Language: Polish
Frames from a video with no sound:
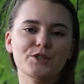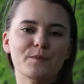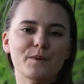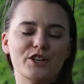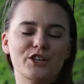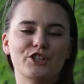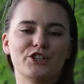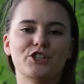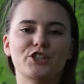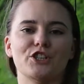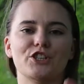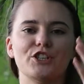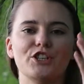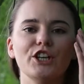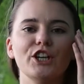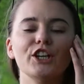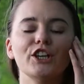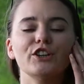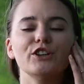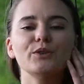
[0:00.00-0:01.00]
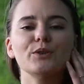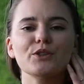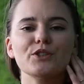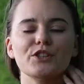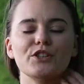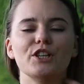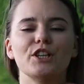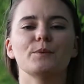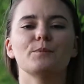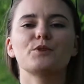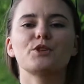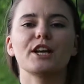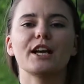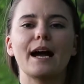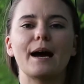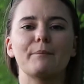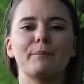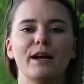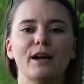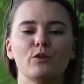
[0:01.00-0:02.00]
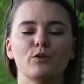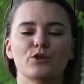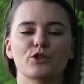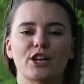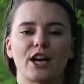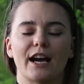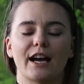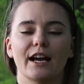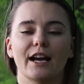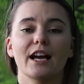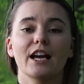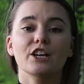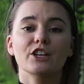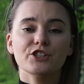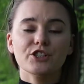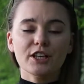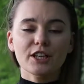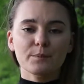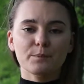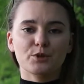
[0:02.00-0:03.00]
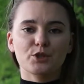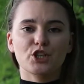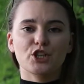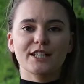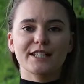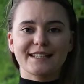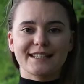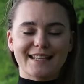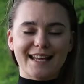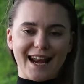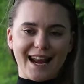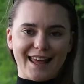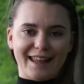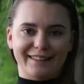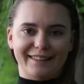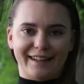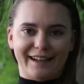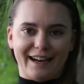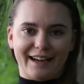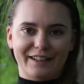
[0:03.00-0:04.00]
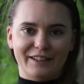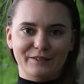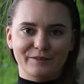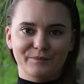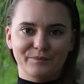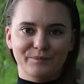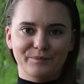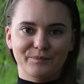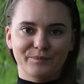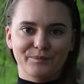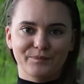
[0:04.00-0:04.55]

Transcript: młodzi mężczyźni nosili przy kapeluszach, czyli przy celendrach.